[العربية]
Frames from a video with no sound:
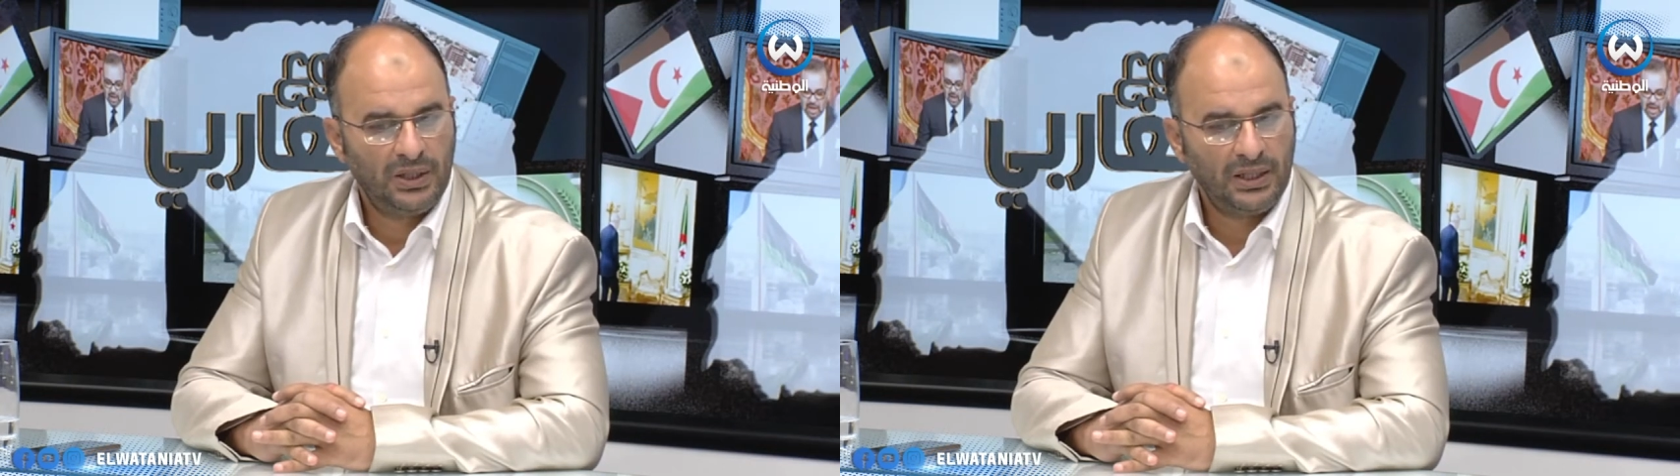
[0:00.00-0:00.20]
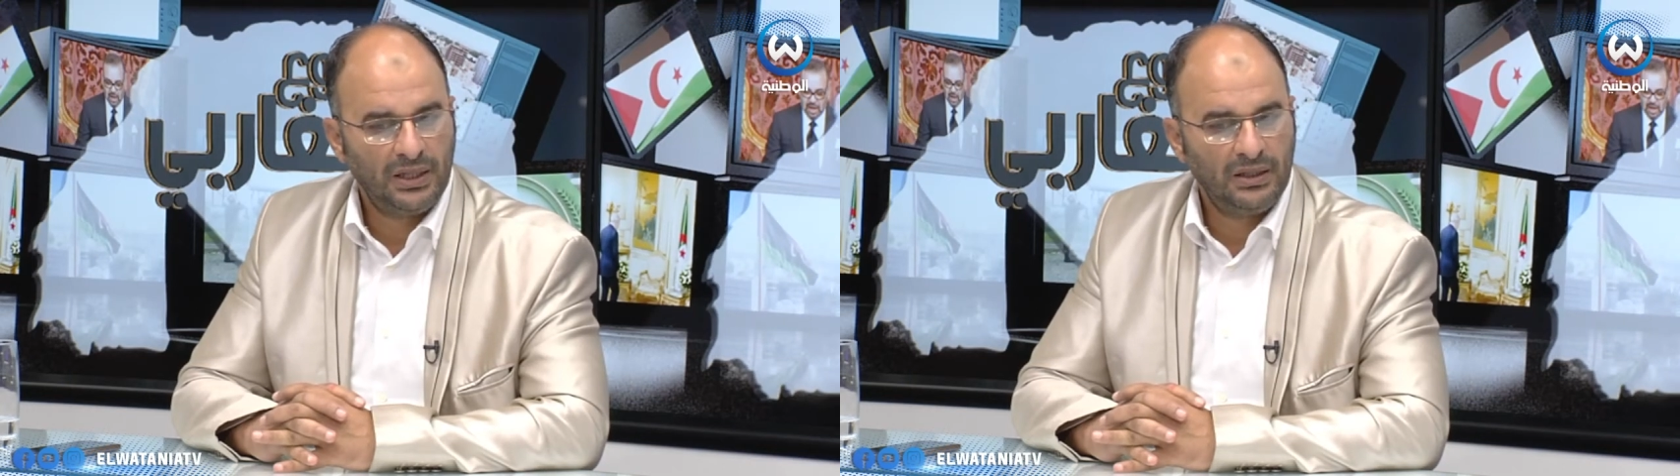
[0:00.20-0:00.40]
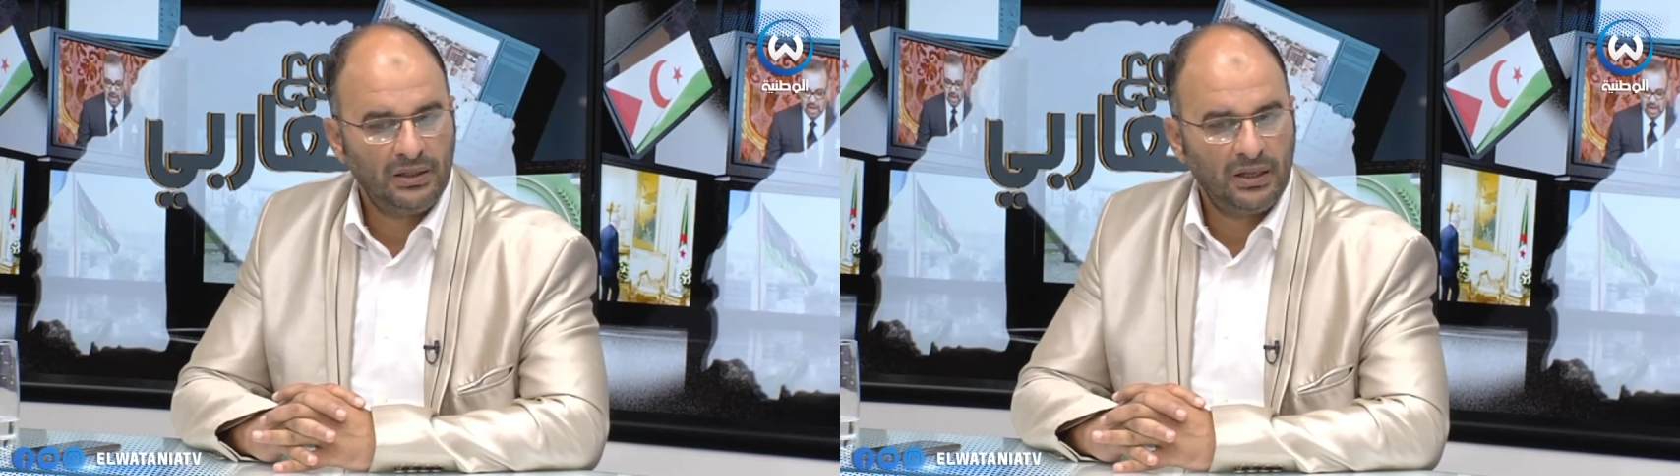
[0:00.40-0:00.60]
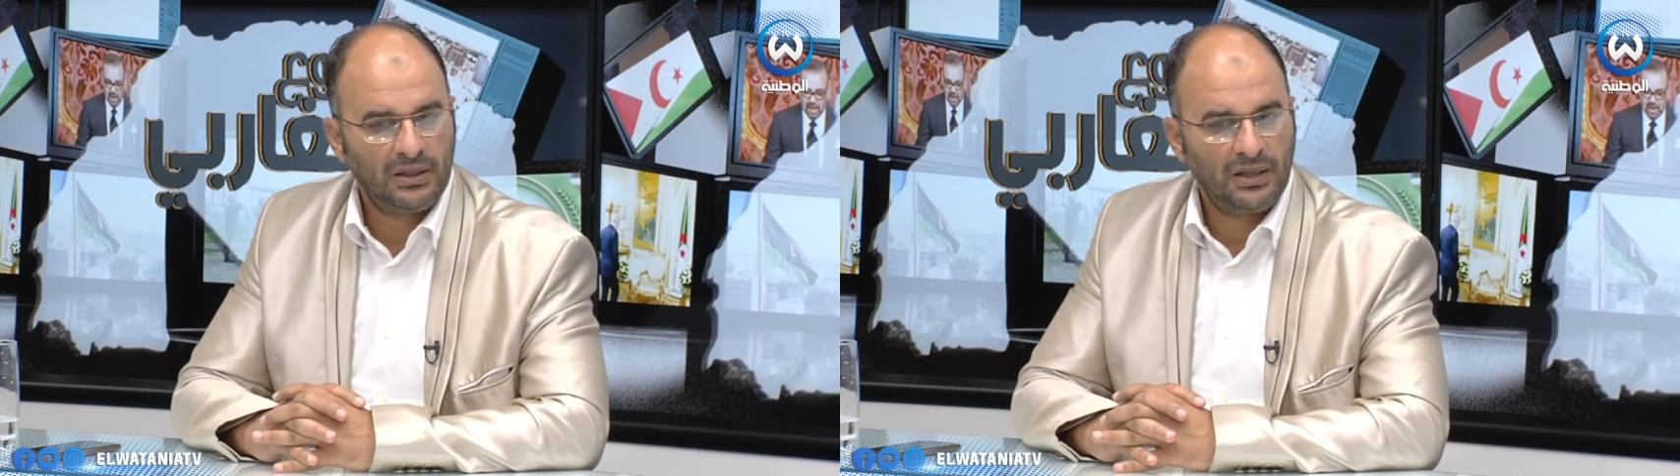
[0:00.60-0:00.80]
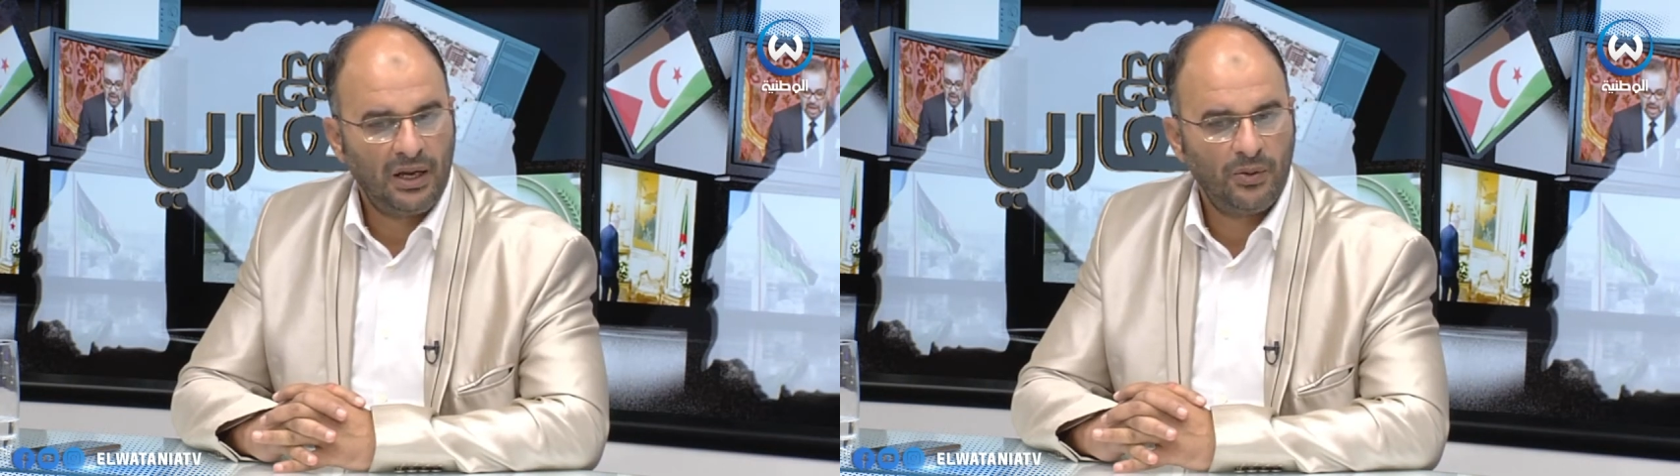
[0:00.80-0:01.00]
لكن
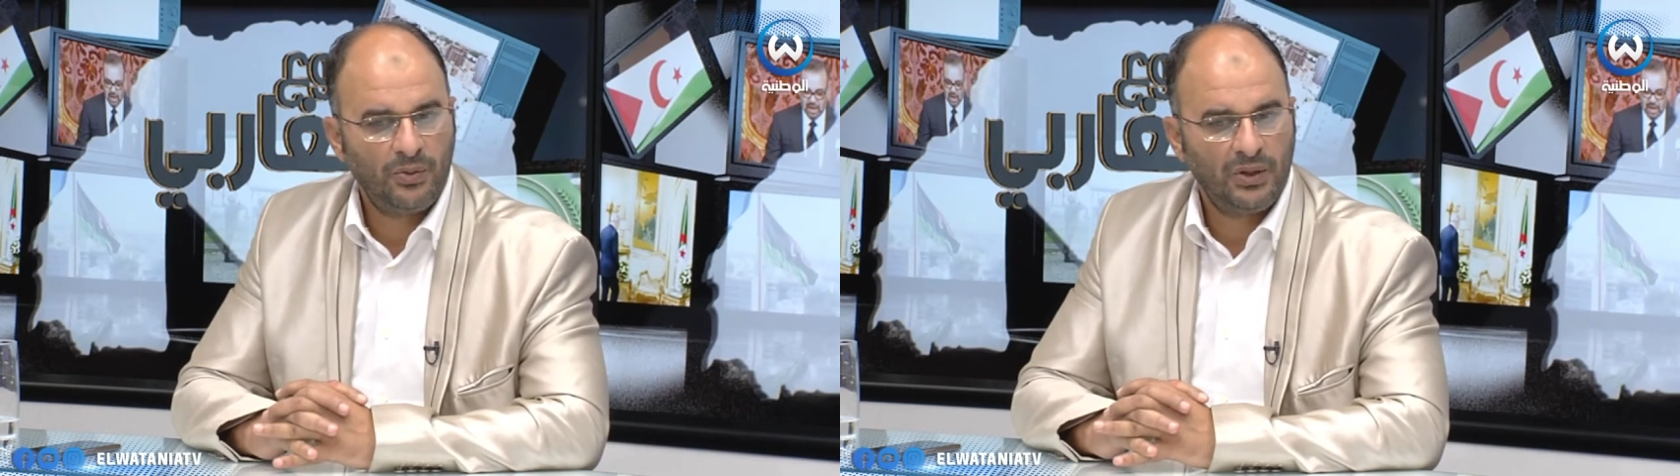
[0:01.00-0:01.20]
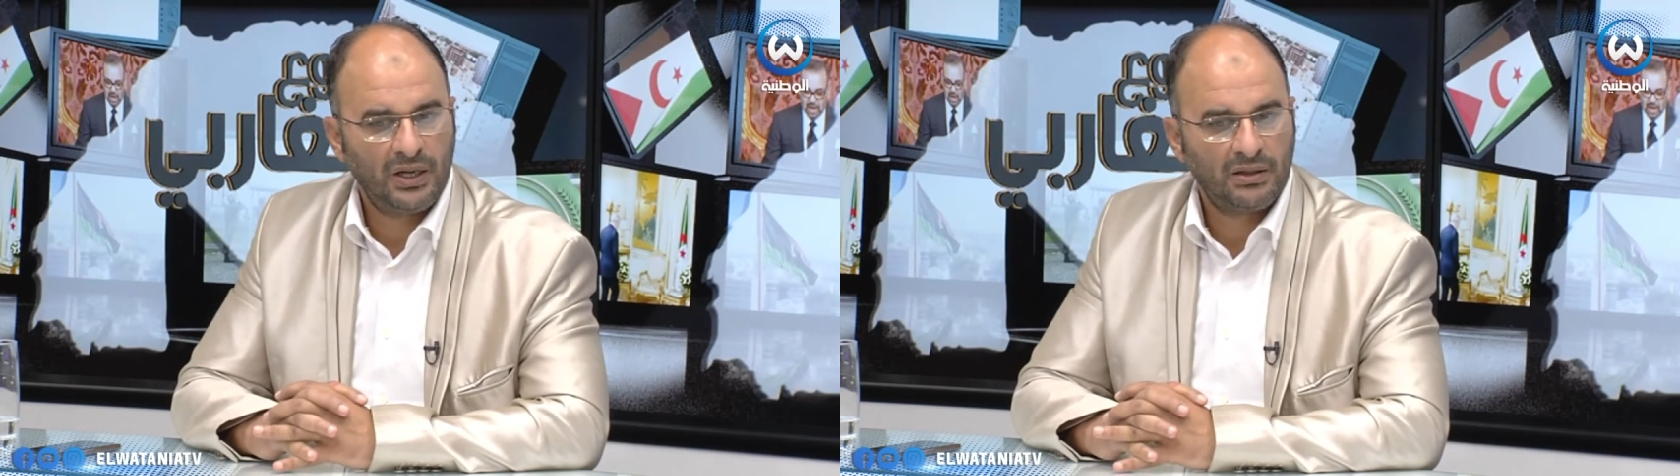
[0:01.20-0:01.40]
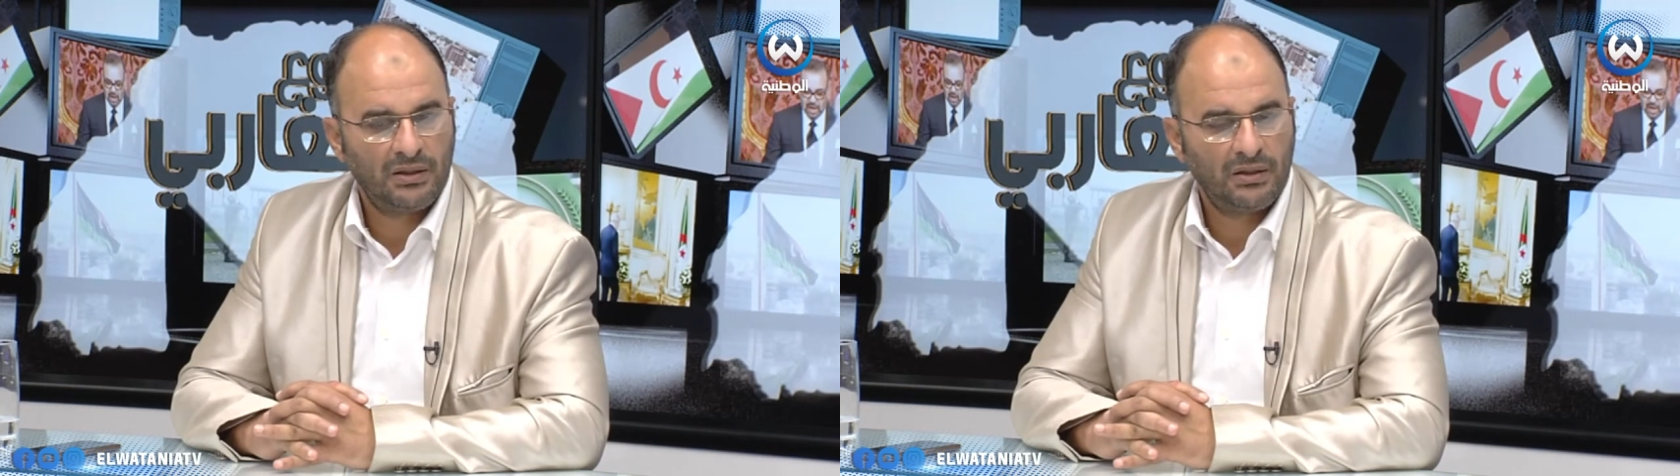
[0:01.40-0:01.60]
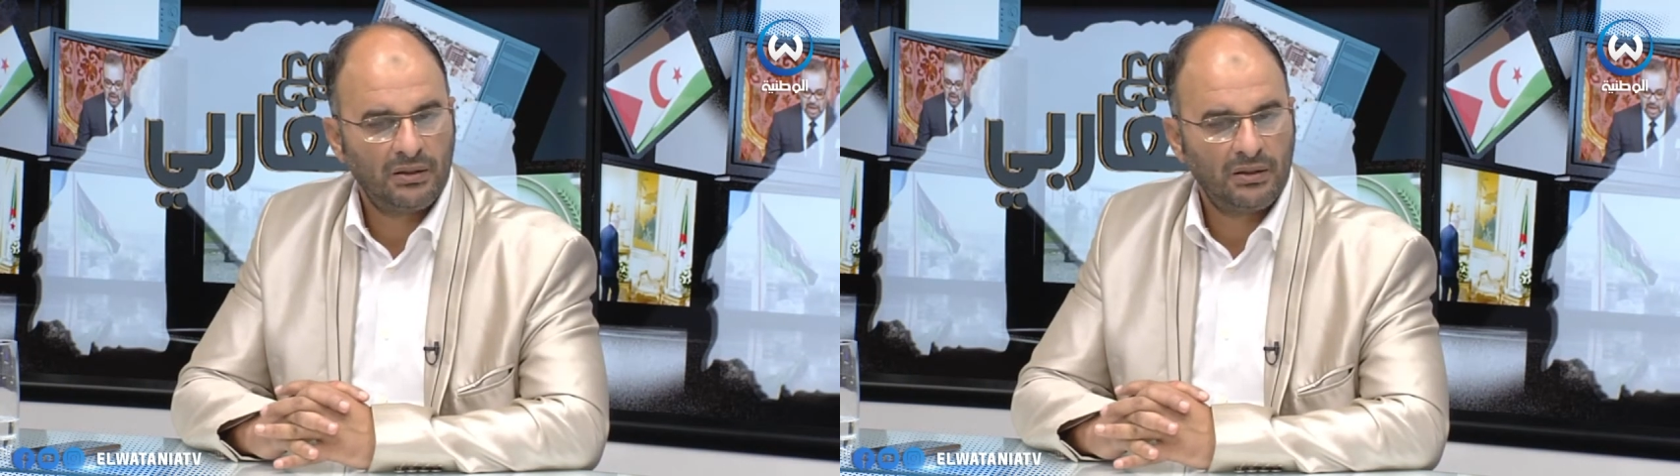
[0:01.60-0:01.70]
التحولات